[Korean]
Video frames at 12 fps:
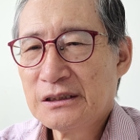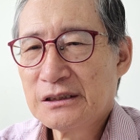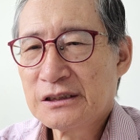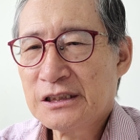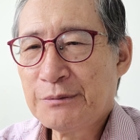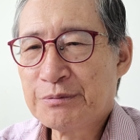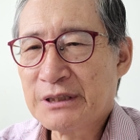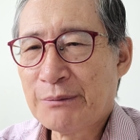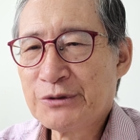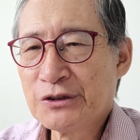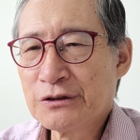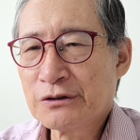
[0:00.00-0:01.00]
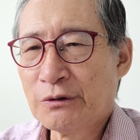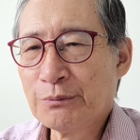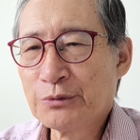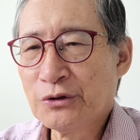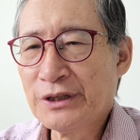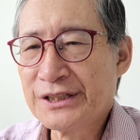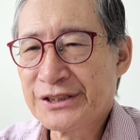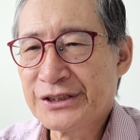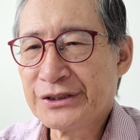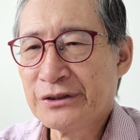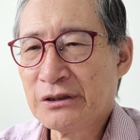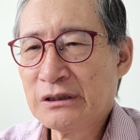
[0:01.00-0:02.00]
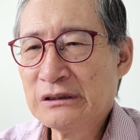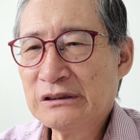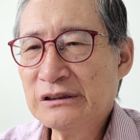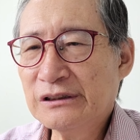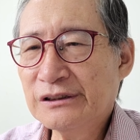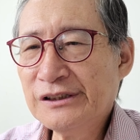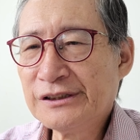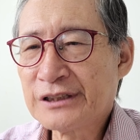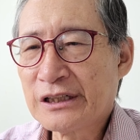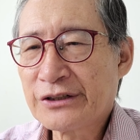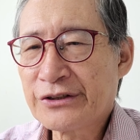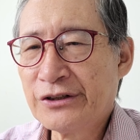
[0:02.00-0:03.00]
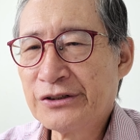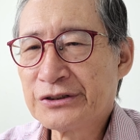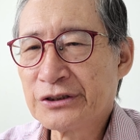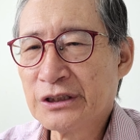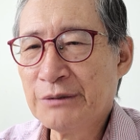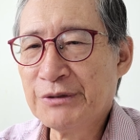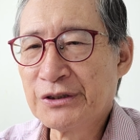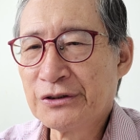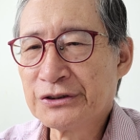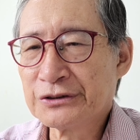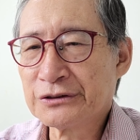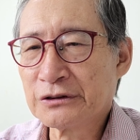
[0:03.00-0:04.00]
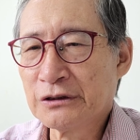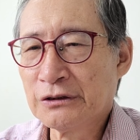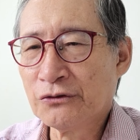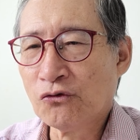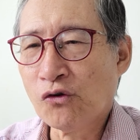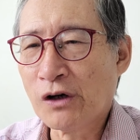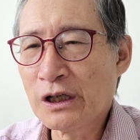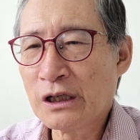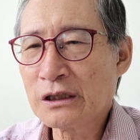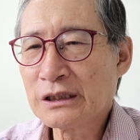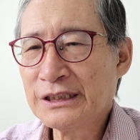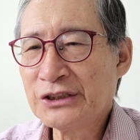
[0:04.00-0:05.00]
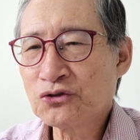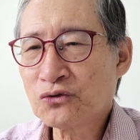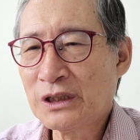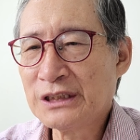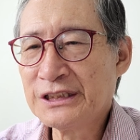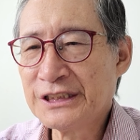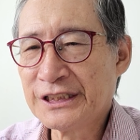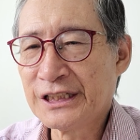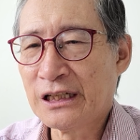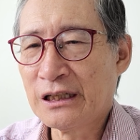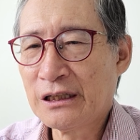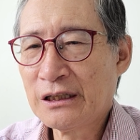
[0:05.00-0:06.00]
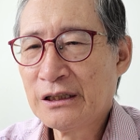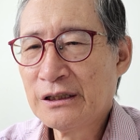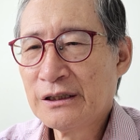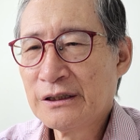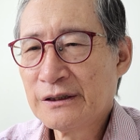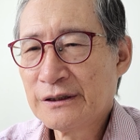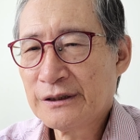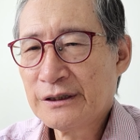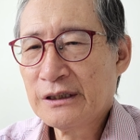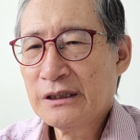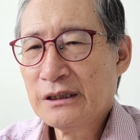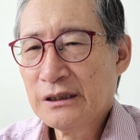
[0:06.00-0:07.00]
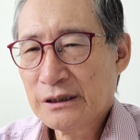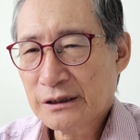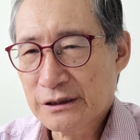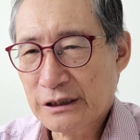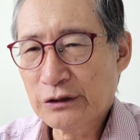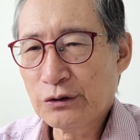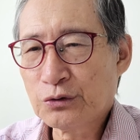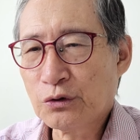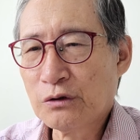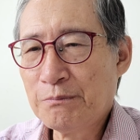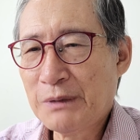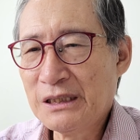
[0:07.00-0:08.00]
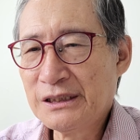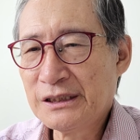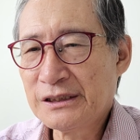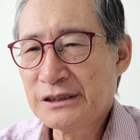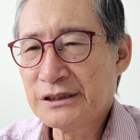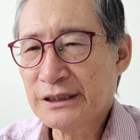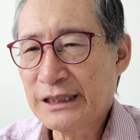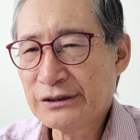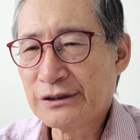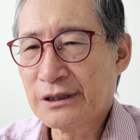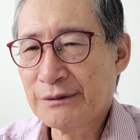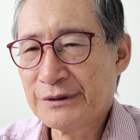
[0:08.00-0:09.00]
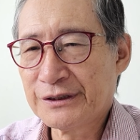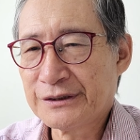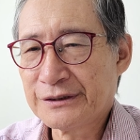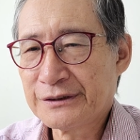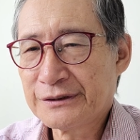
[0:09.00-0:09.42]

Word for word: 13년을 검토했지요. 의사 결정이 미뤄지는 건 워낙 익숙한 일이라 그래도 조금 빨리 시작했더라면